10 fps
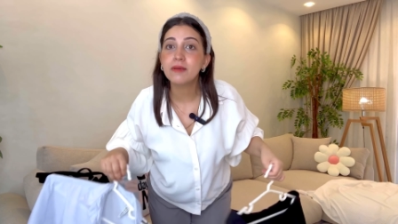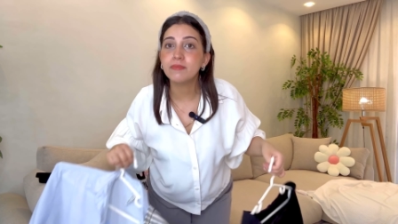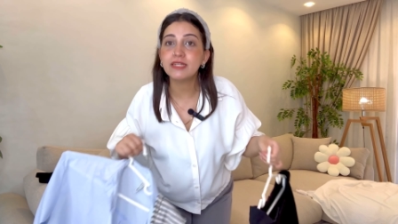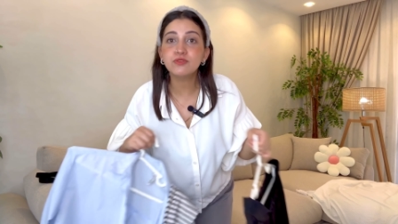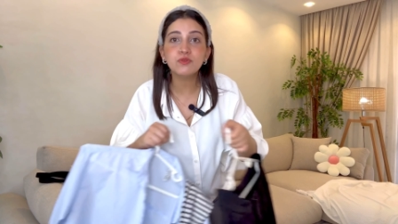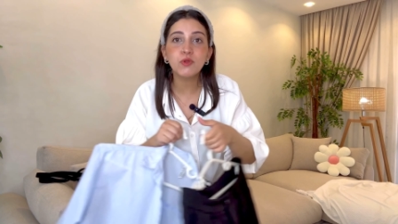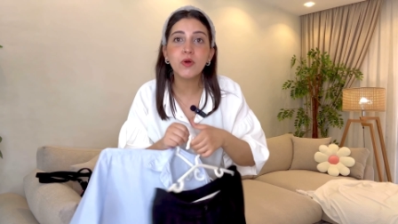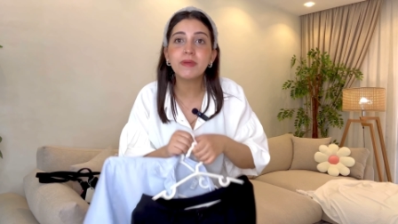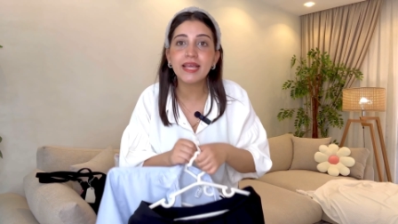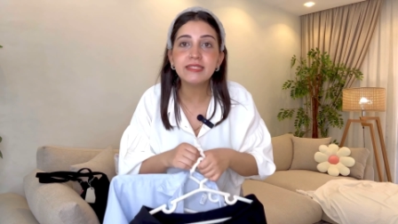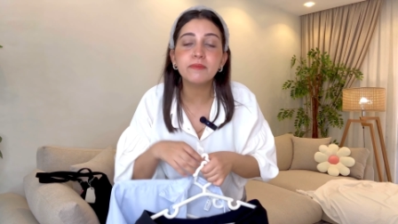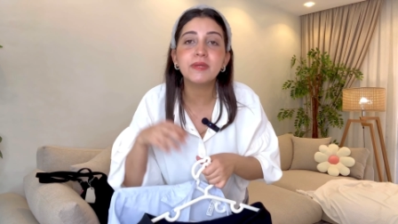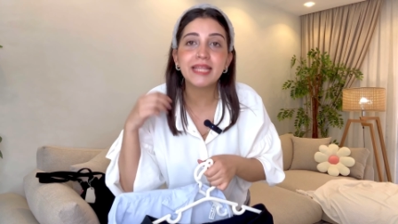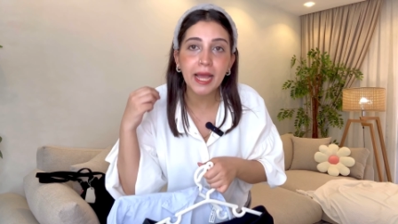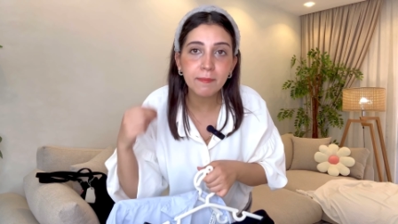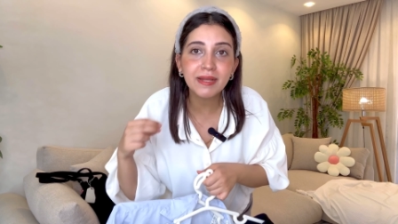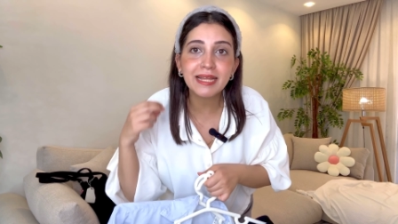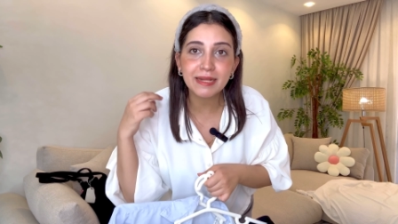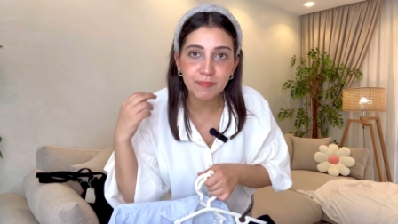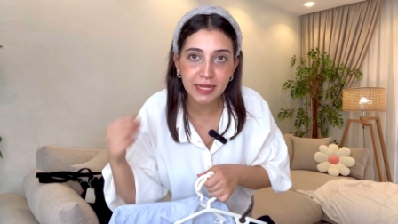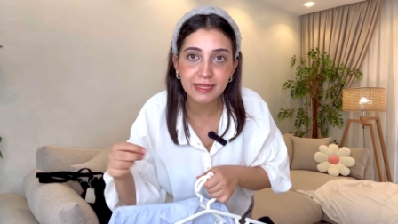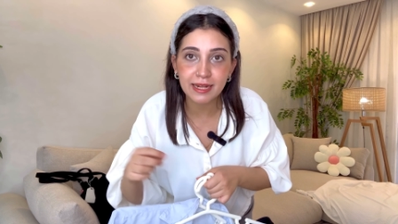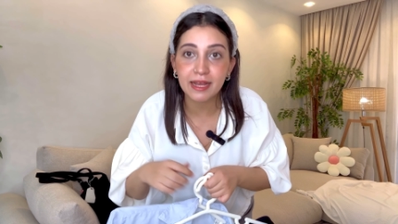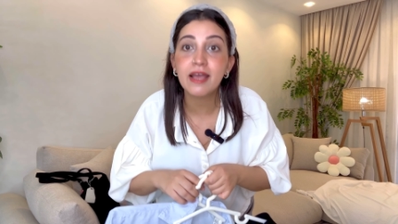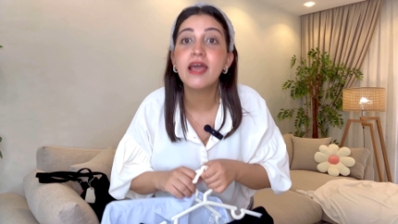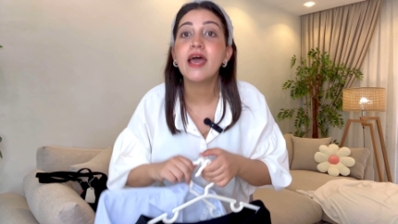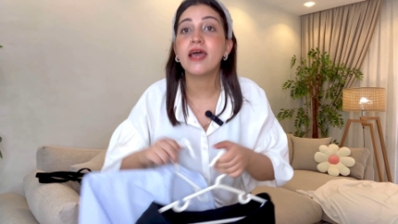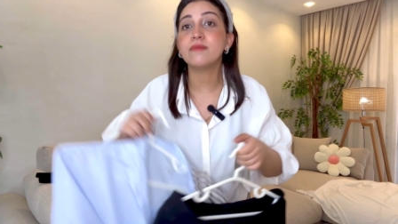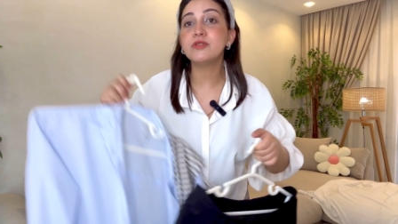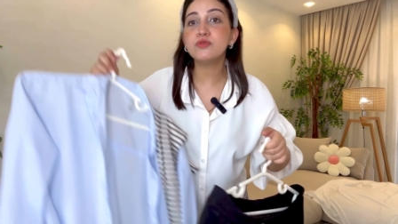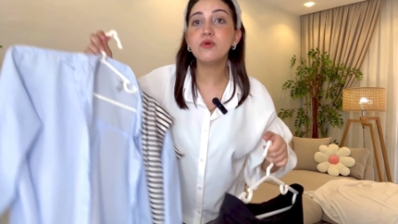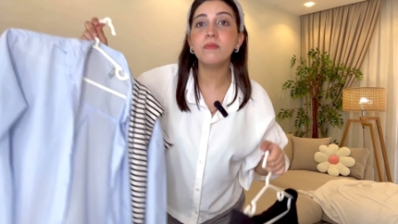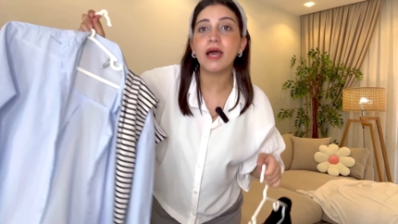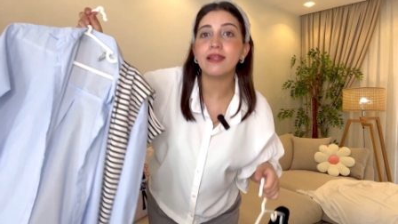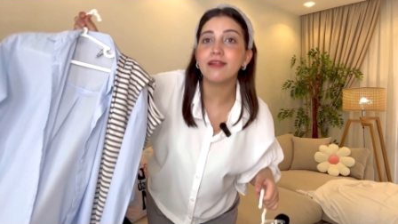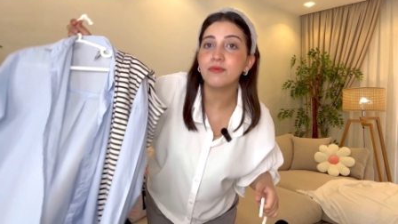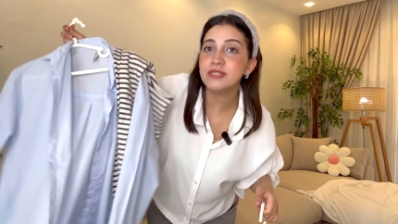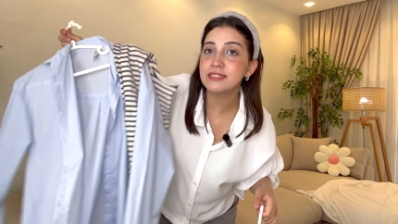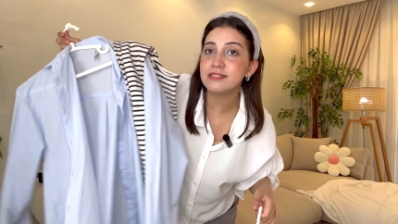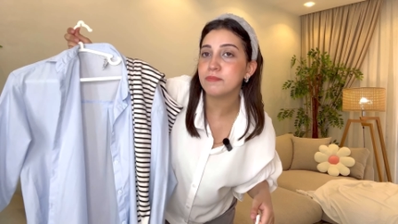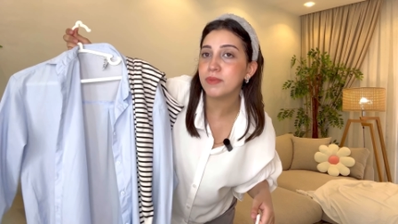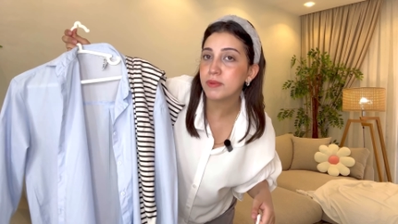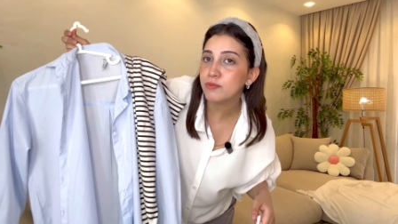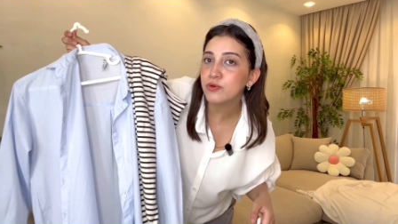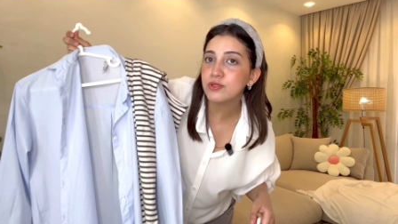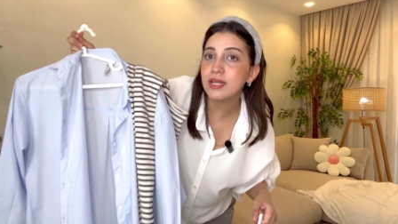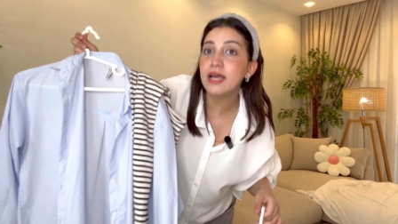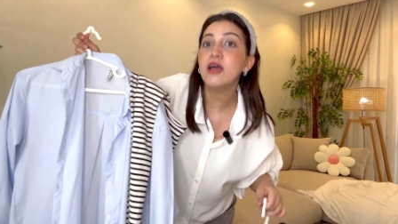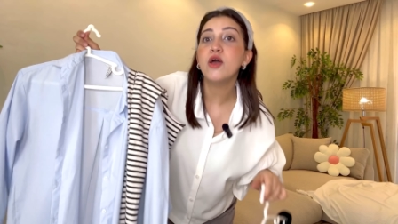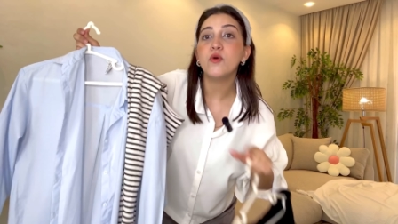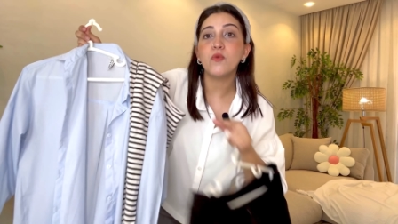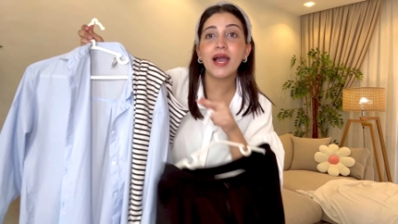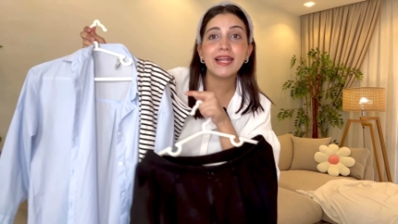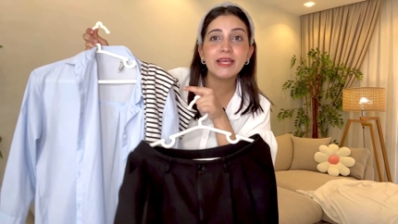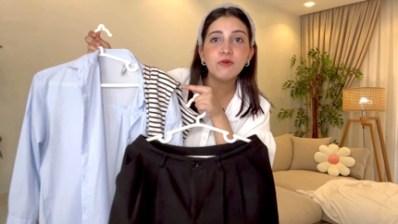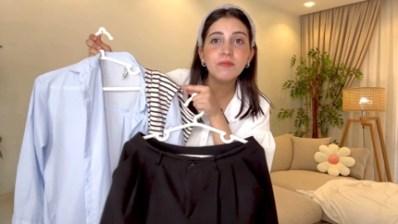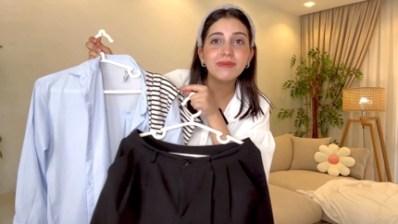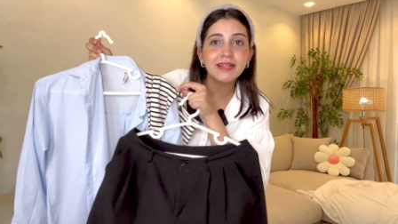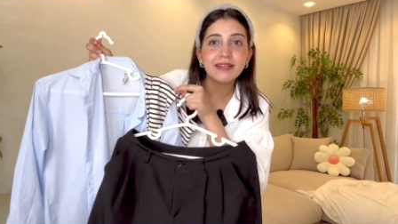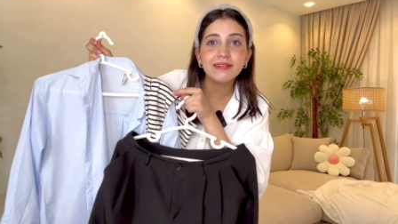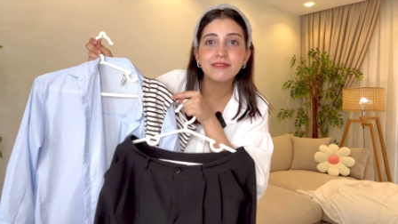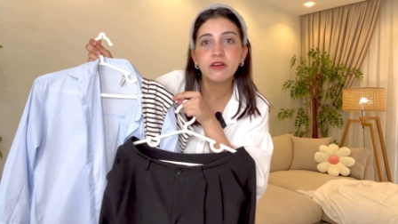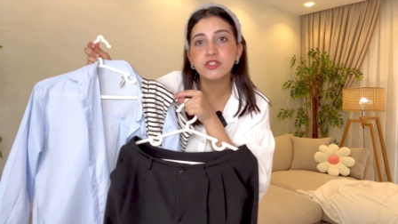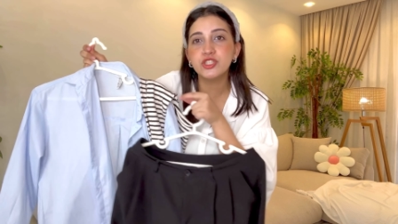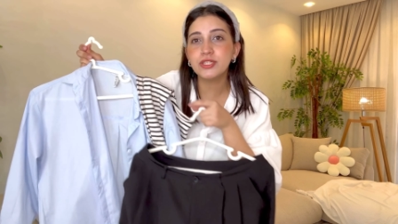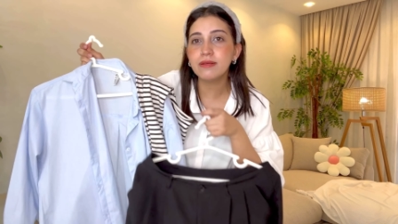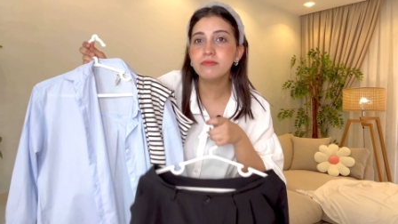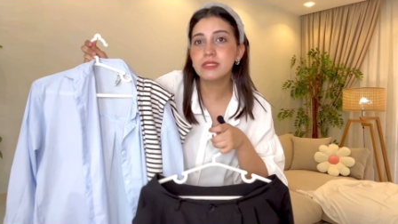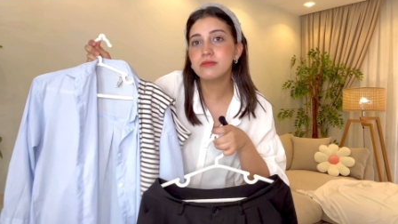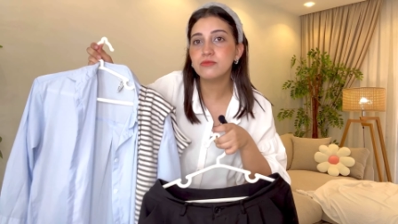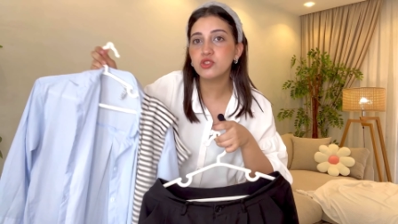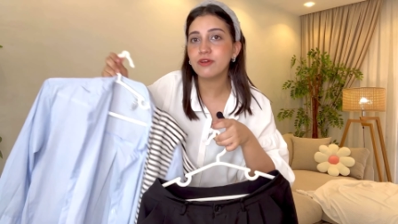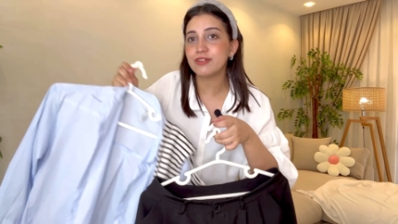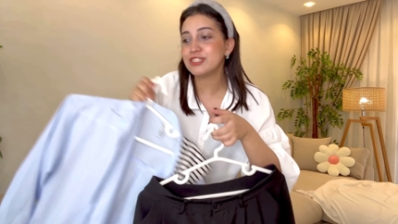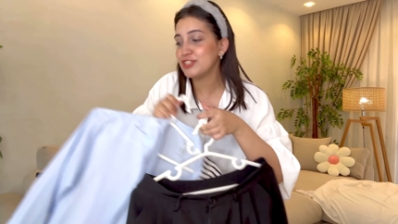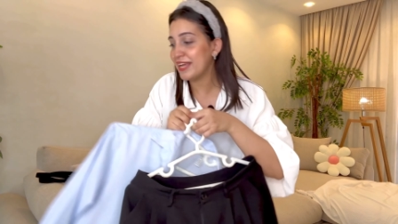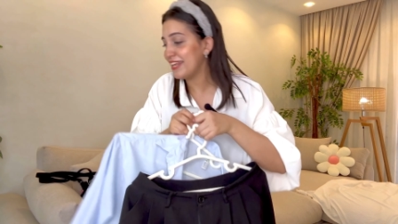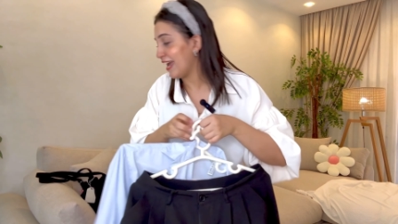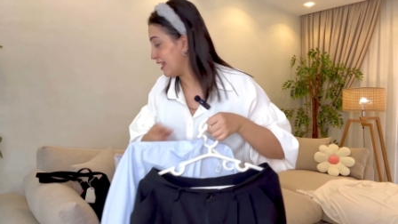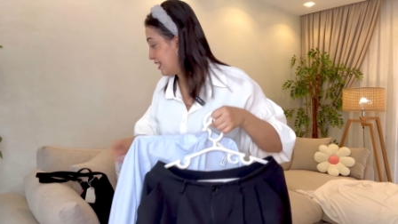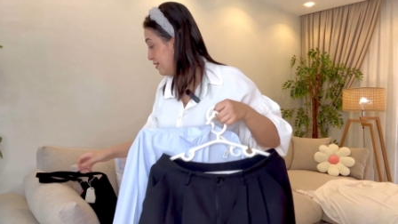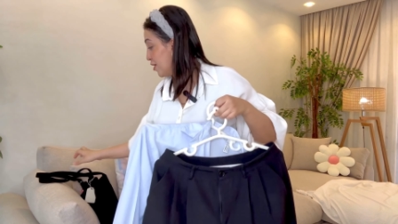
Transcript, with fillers: بحس ان هو بجد بيتحمل البهدله هلبسه مع القميص البيبي بلو ده وعليهم الكارديجان بس مش كارديجان يعني